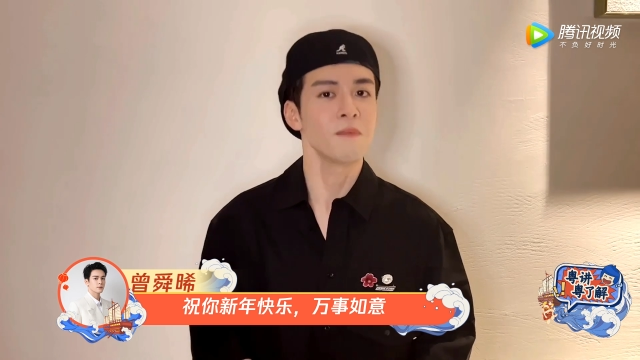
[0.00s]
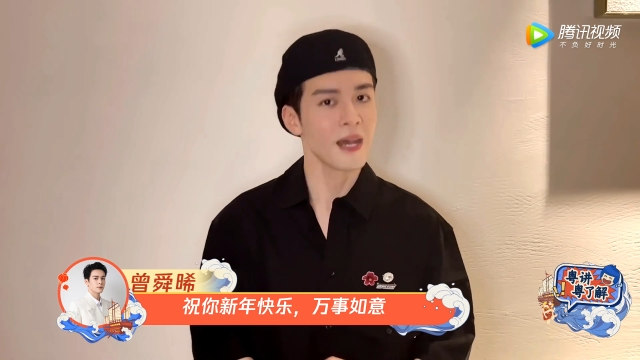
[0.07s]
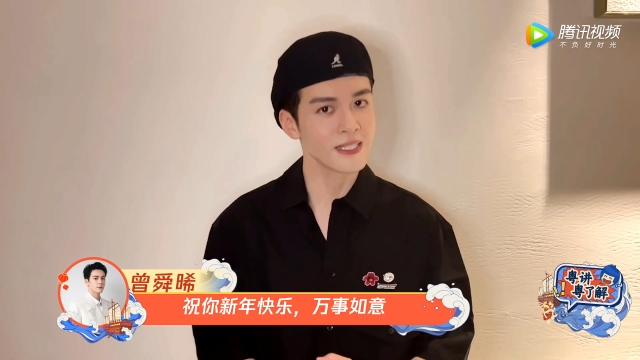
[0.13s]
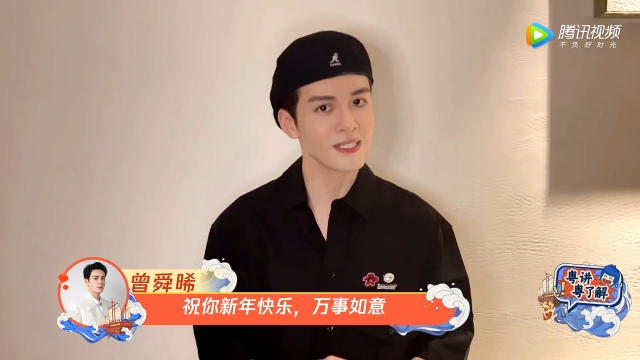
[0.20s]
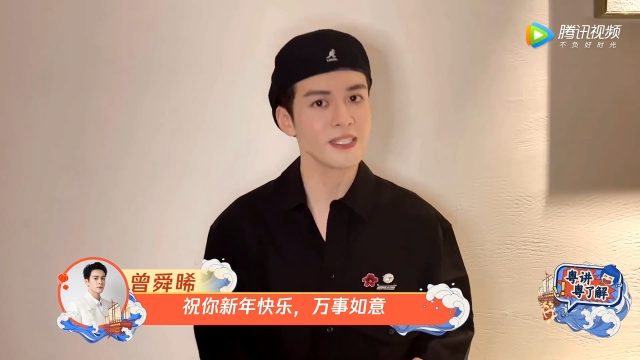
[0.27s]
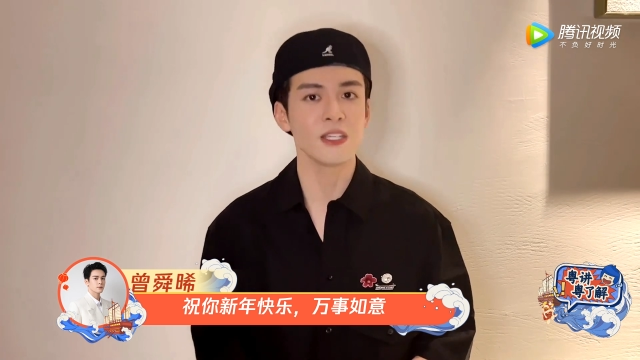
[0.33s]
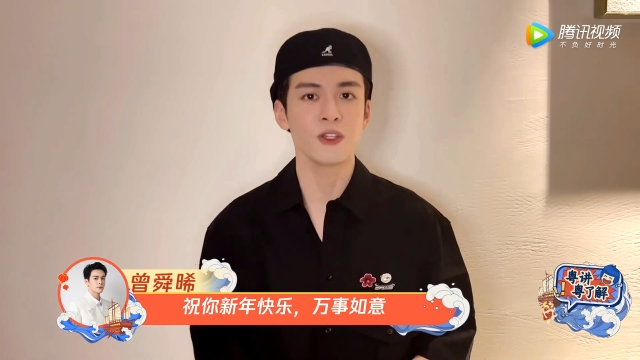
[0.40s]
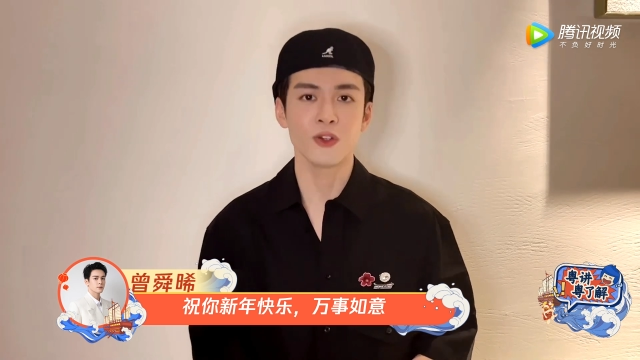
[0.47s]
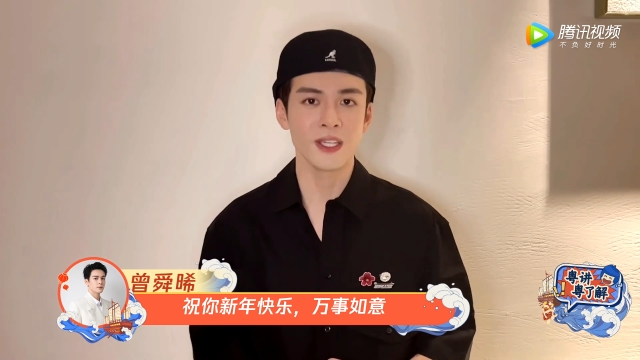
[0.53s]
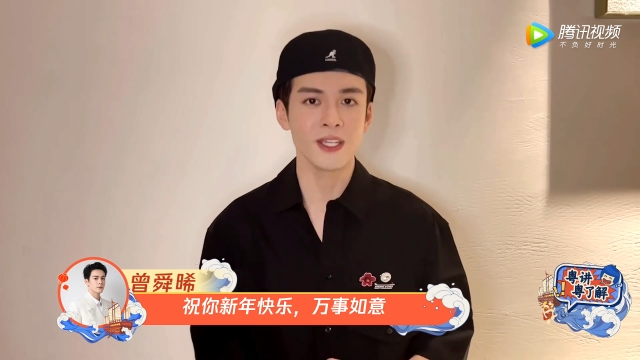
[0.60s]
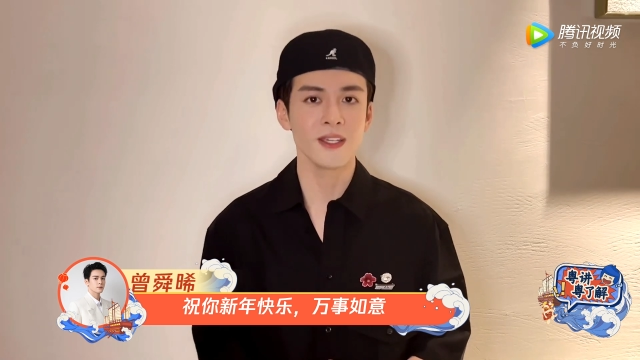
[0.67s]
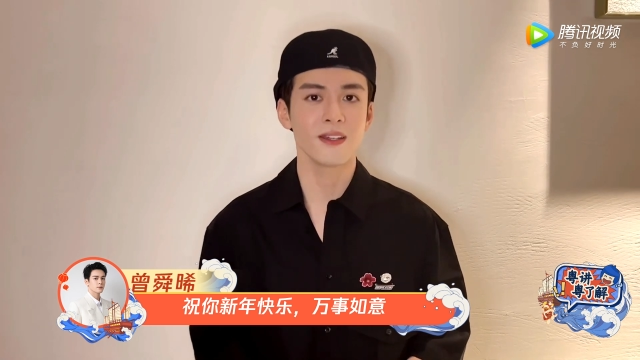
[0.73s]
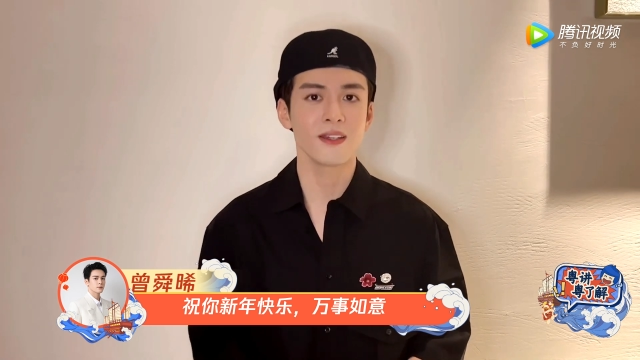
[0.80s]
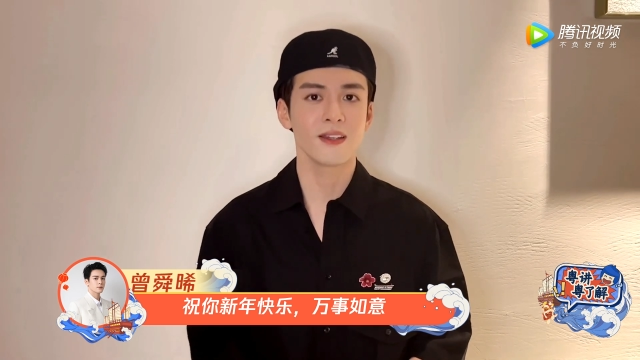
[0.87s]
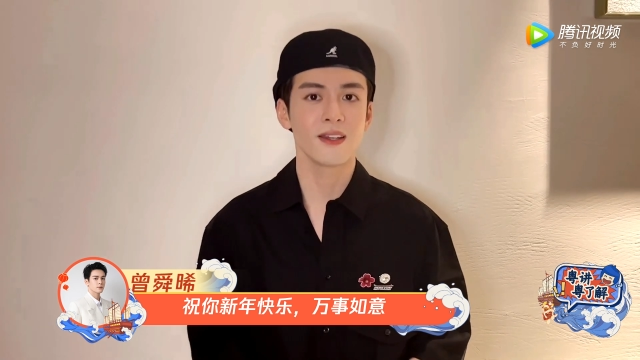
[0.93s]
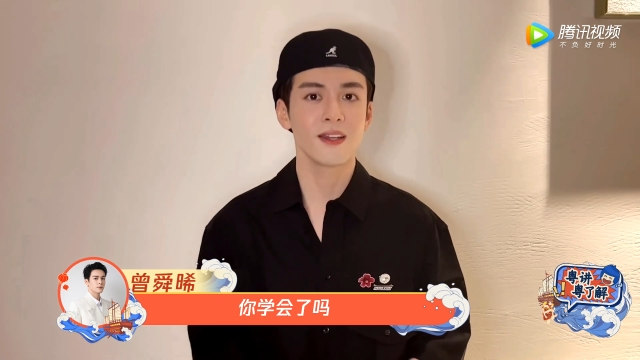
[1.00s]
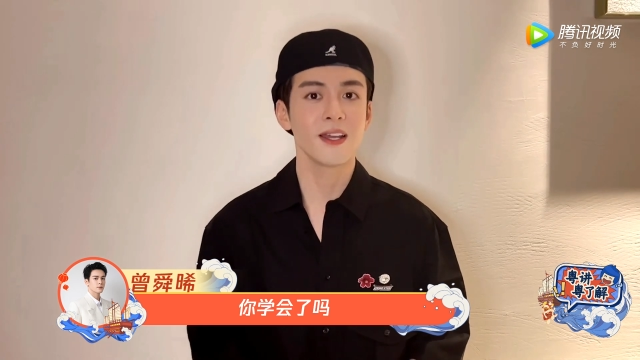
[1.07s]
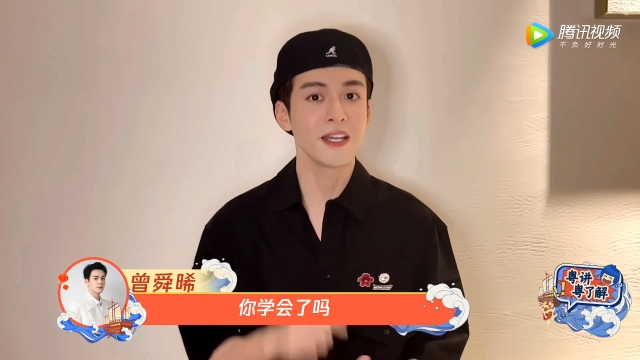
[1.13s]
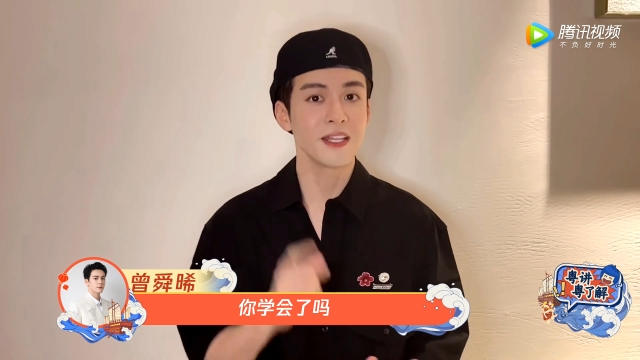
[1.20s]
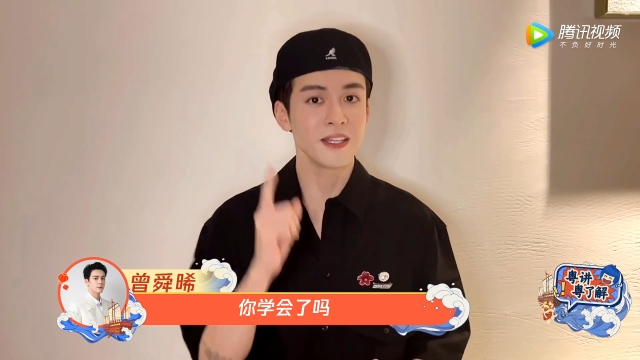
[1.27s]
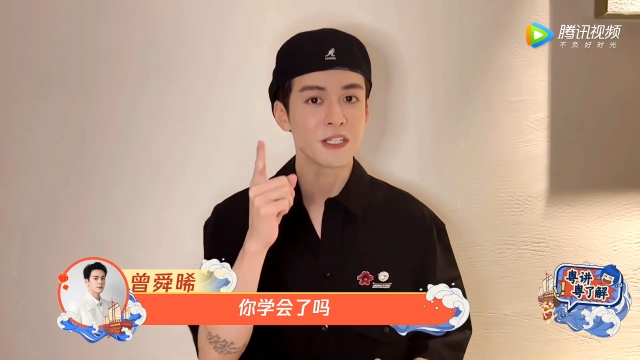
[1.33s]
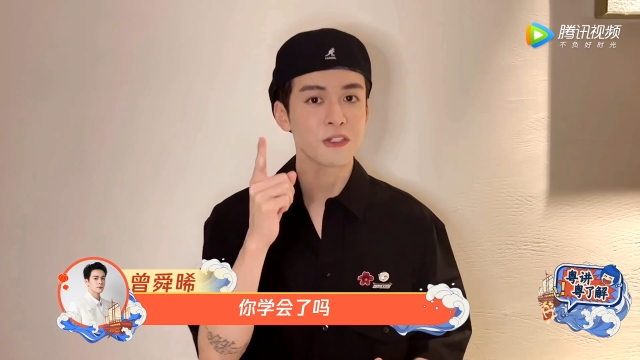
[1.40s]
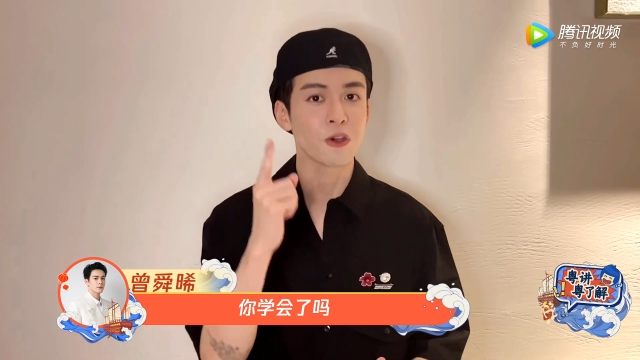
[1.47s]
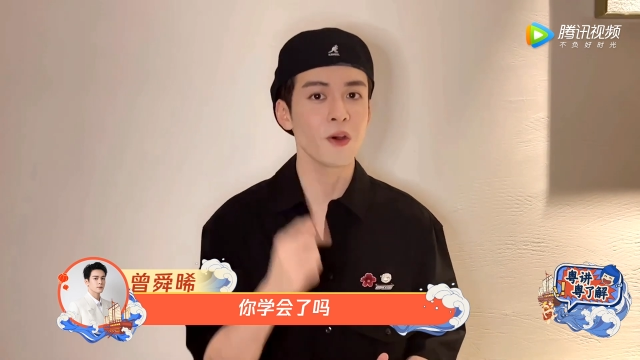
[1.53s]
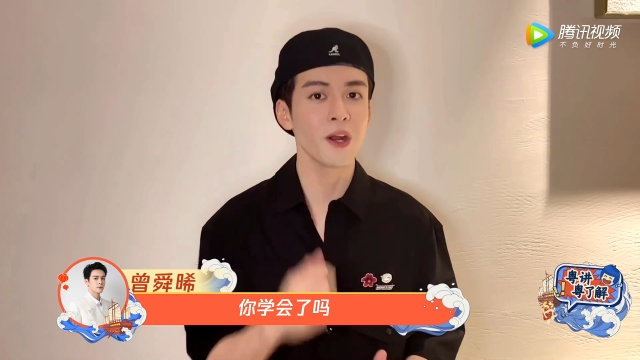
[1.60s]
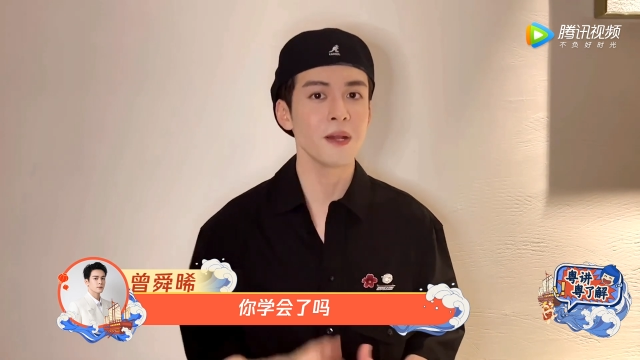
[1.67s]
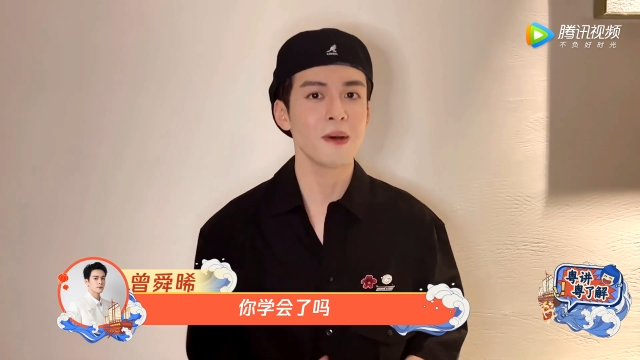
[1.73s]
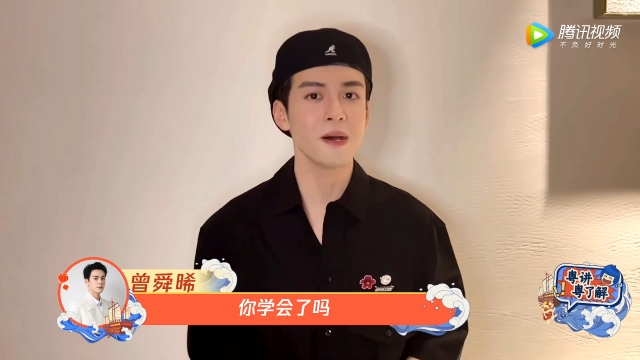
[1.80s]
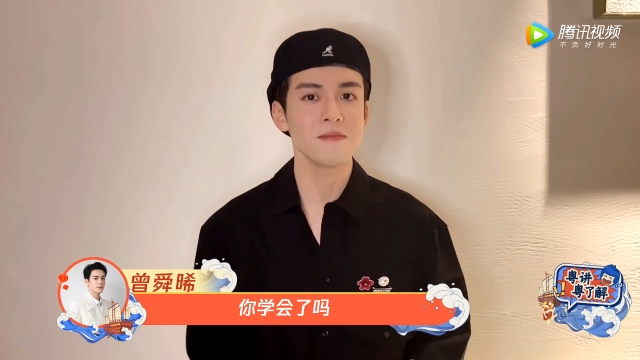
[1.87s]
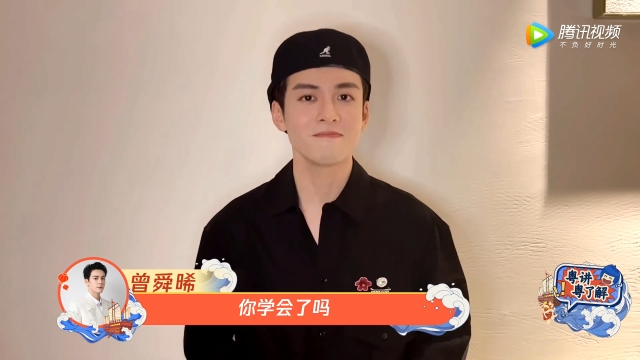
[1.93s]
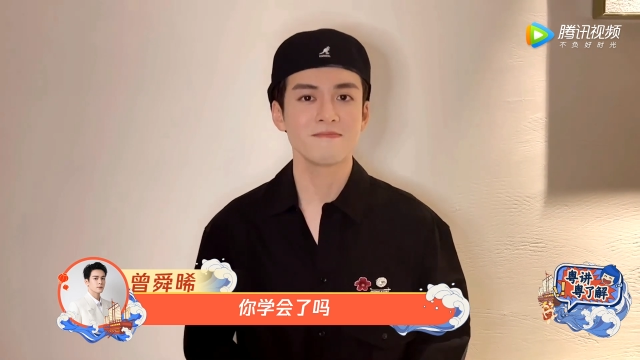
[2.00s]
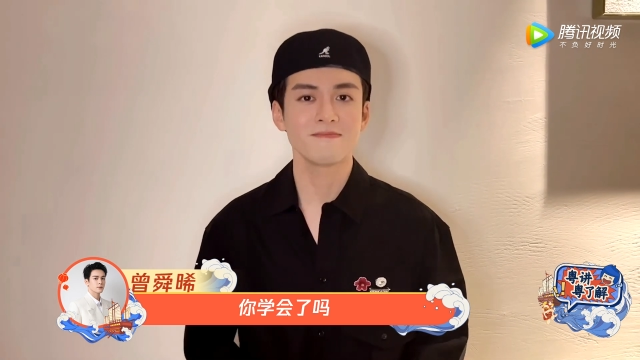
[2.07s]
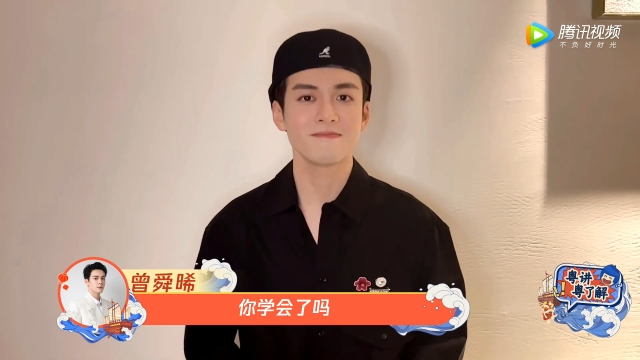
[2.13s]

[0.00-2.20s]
万事如意”。你学会了吗？